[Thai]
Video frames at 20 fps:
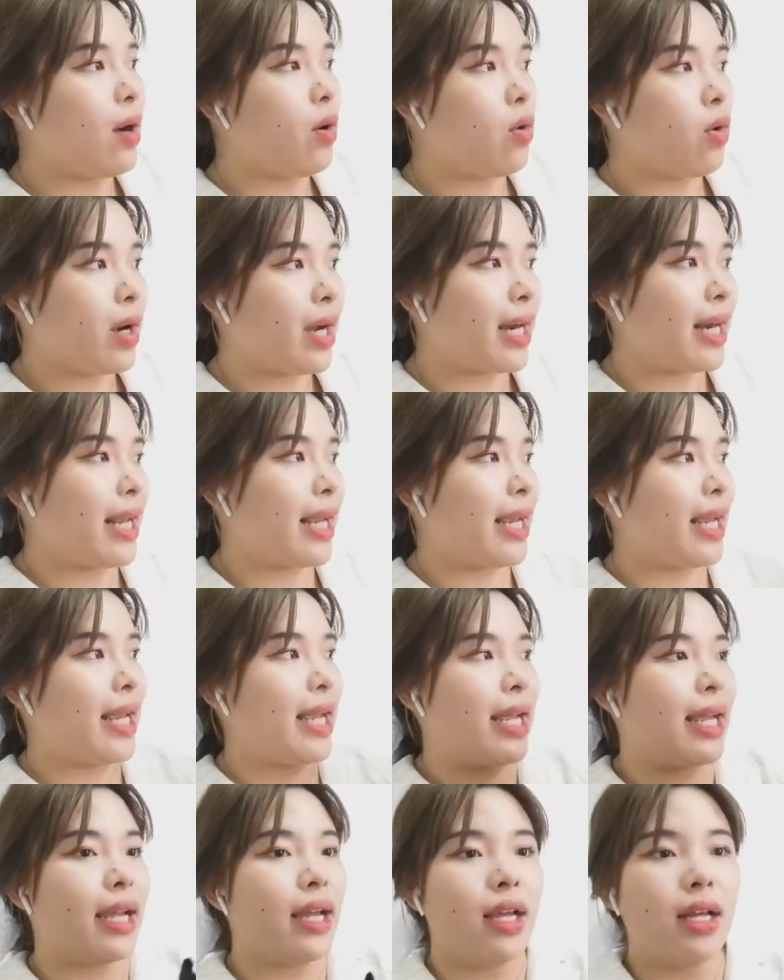โอเค
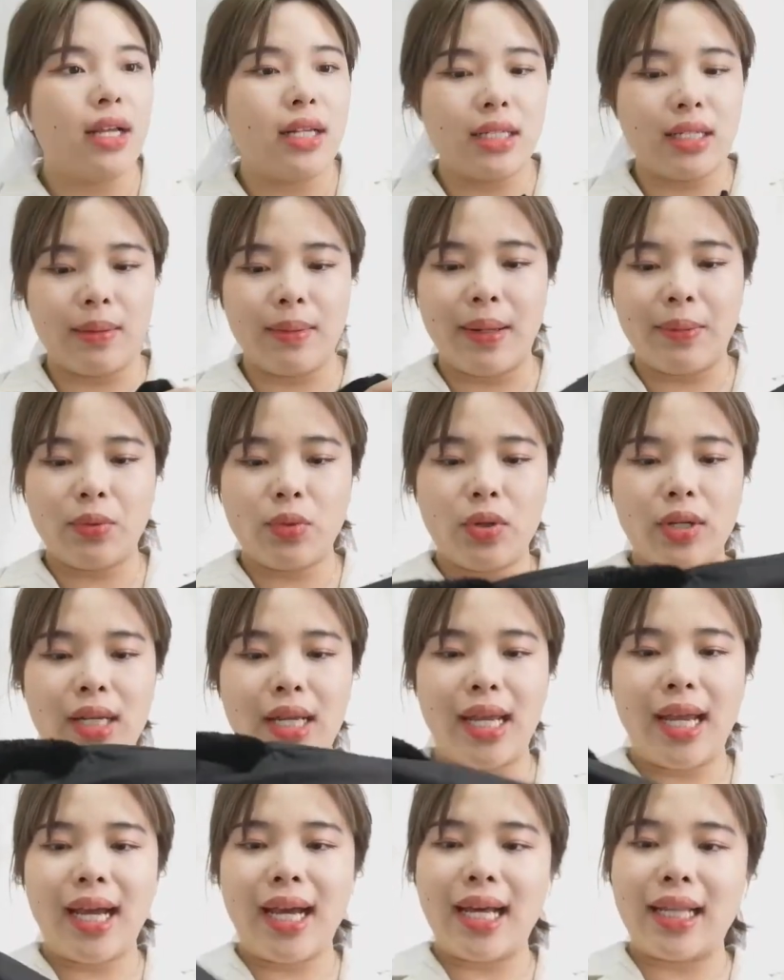สำหรับตัว
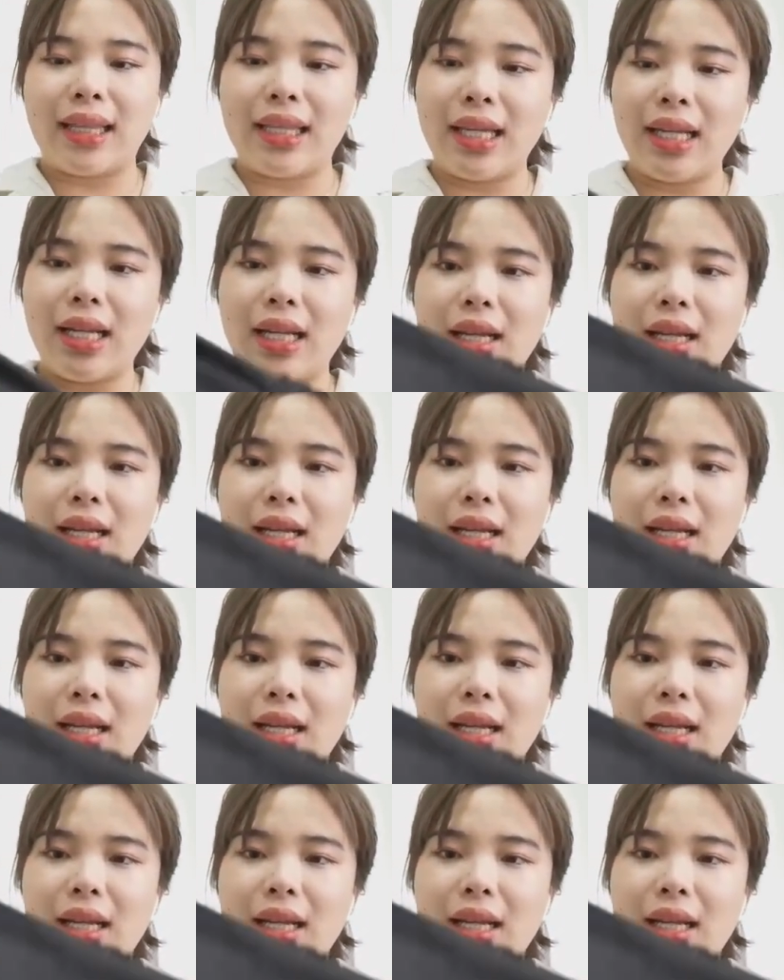นี้คัตติ้งดี